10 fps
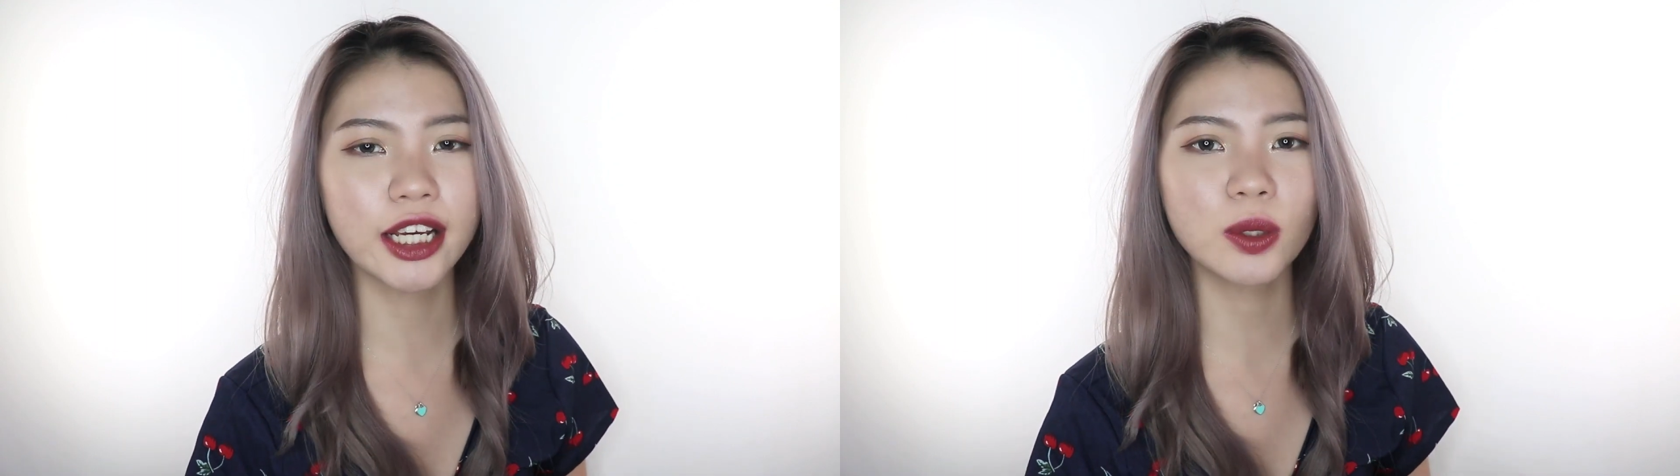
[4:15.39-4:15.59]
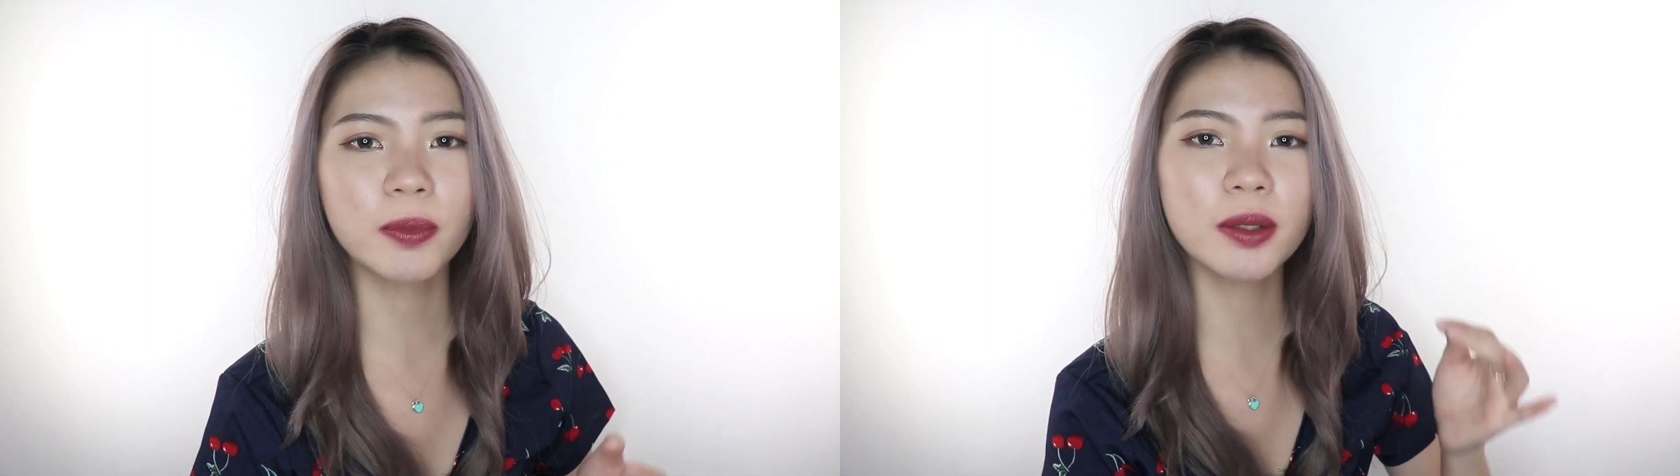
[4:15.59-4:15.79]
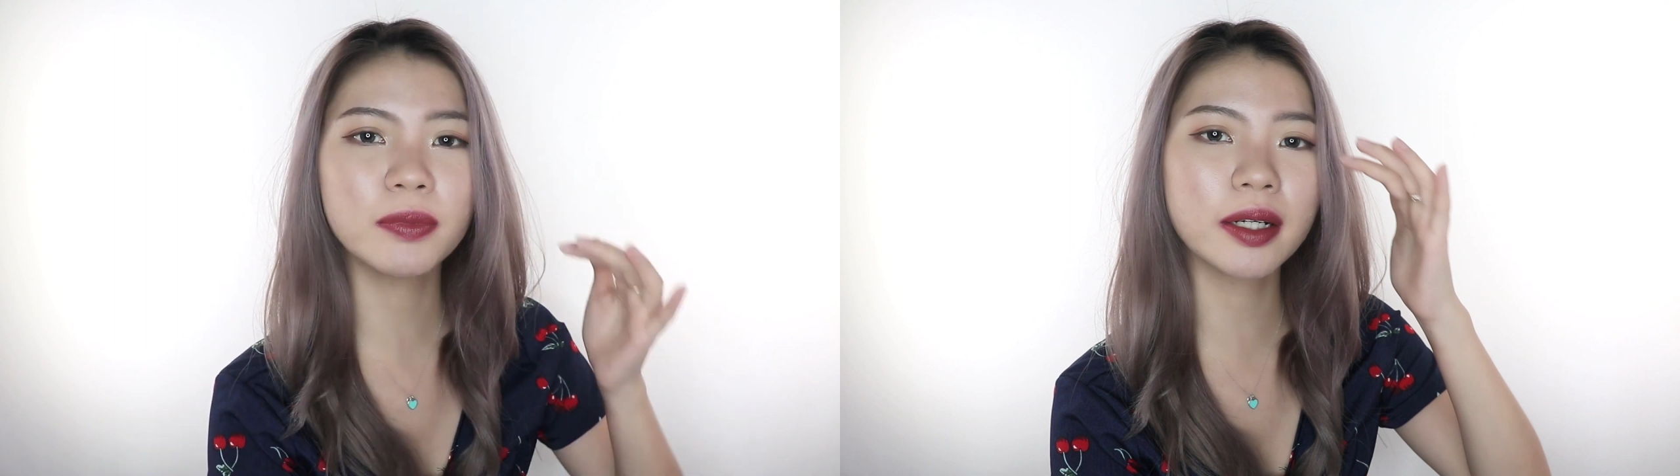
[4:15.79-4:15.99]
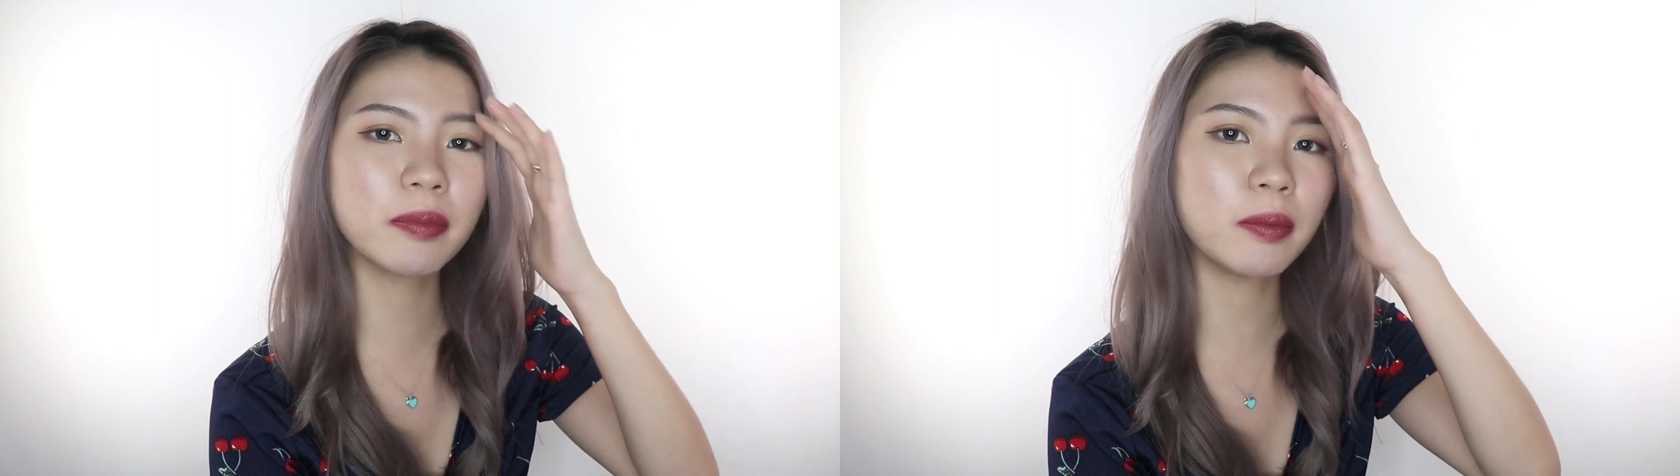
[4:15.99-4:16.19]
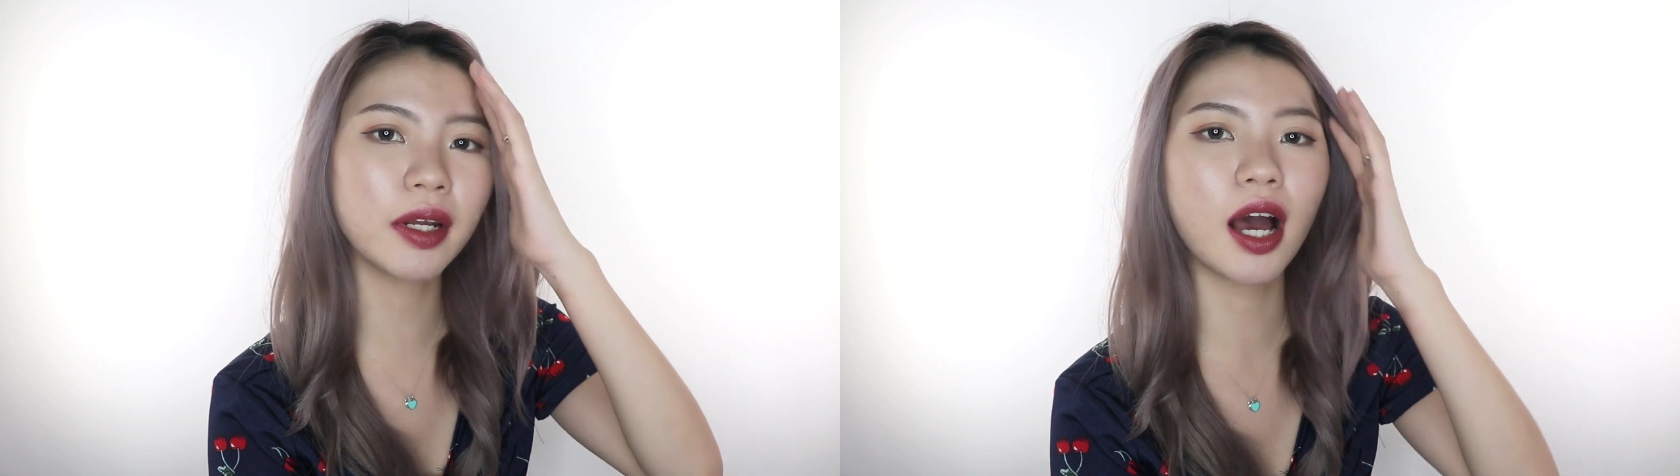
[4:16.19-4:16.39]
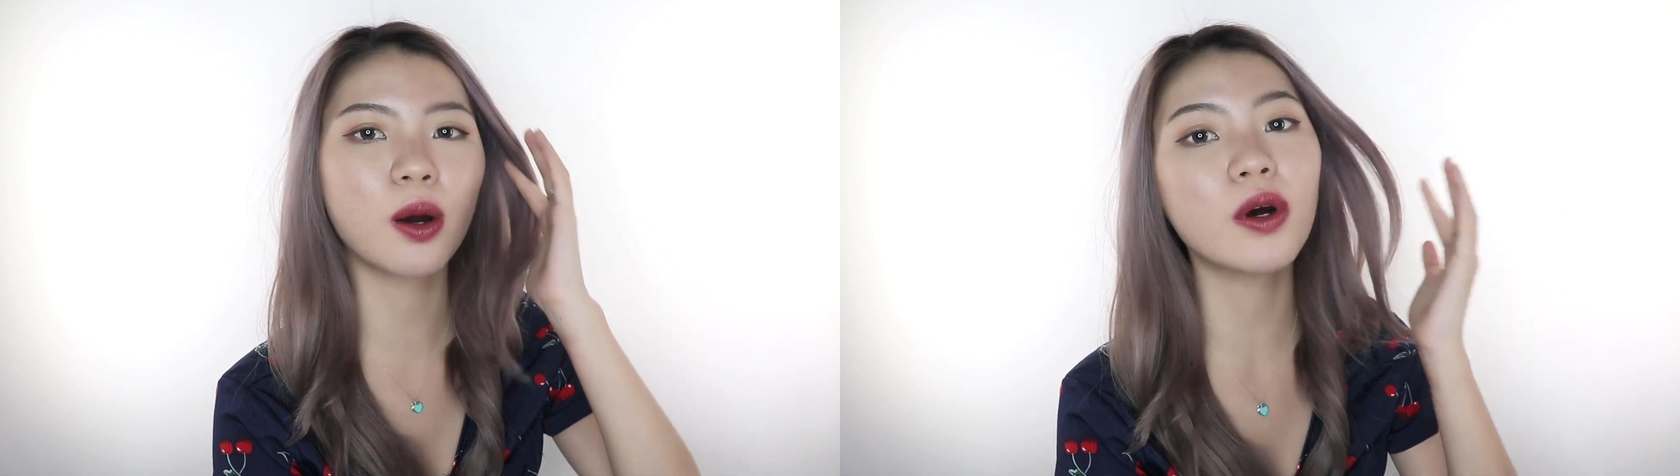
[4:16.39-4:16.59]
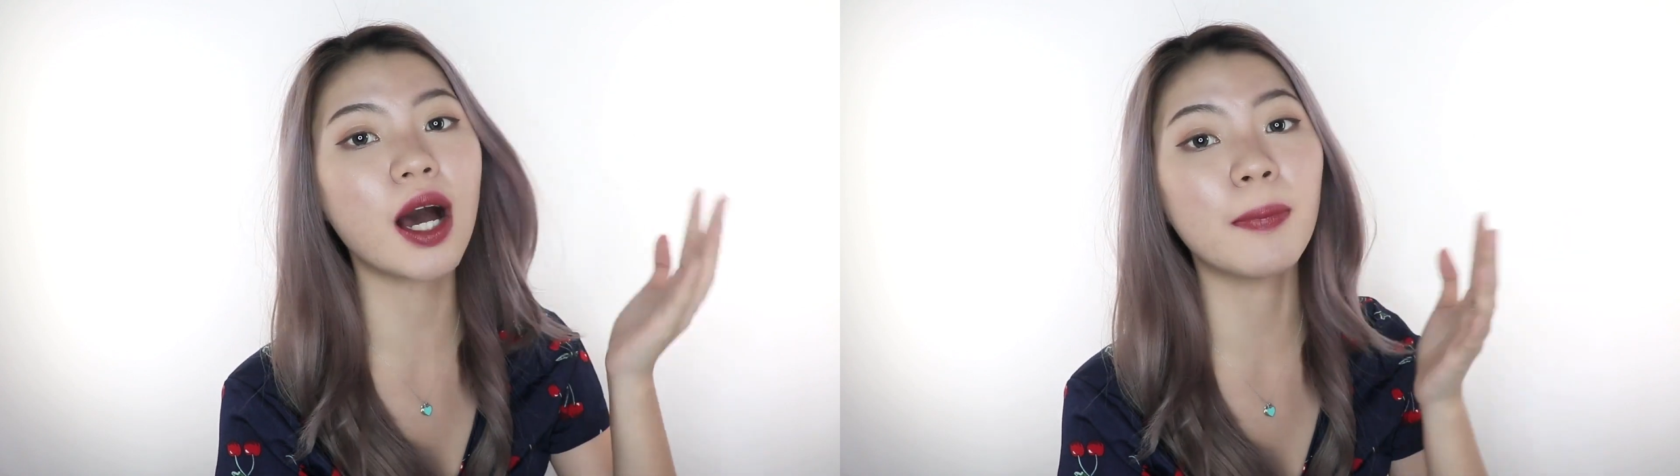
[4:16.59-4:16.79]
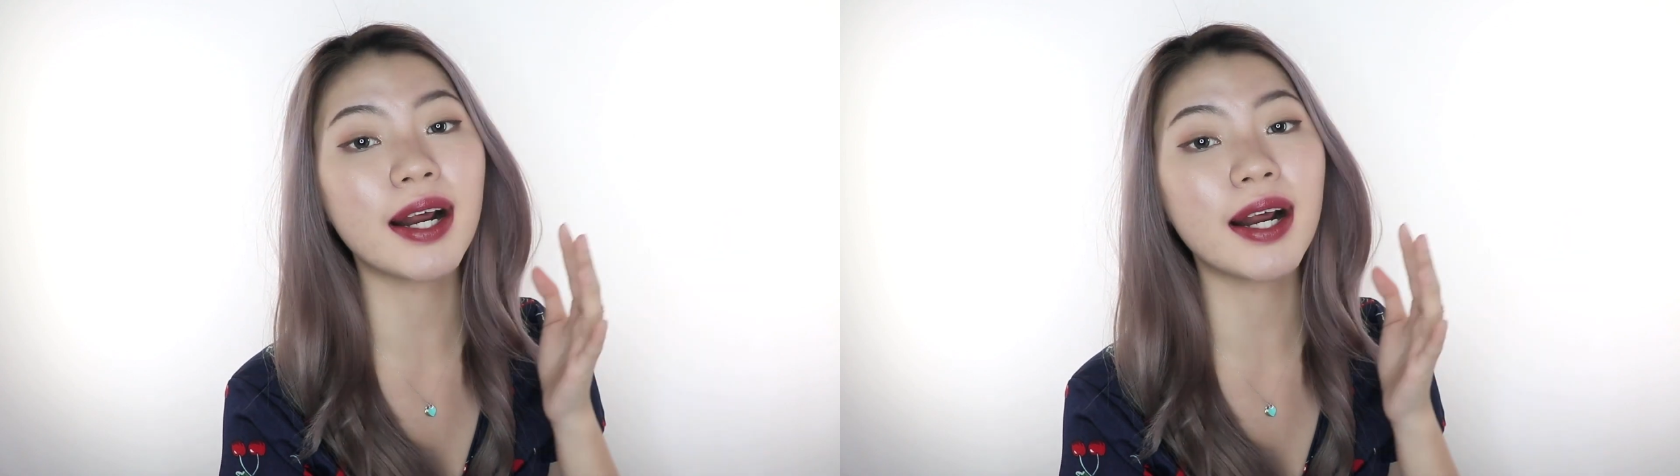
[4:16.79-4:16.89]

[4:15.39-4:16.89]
ya itu bener-bener bibir aku gak